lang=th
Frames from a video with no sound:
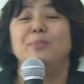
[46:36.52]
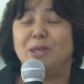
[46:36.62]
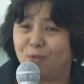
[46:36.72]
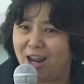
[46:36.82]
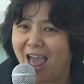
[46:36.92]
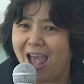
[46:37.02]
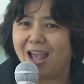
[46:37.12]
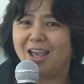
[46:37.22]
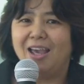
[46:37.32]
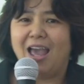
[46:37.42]
มีเวลา
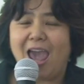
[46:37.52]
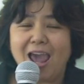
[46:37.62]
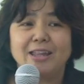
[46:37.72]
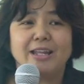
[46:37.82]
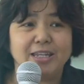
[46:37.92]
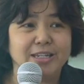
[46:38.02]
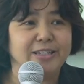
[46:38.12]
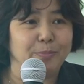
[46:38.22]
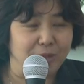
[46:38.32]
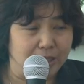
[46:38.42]
5 นาที
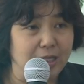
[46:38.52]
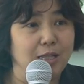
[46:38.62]
10 นาที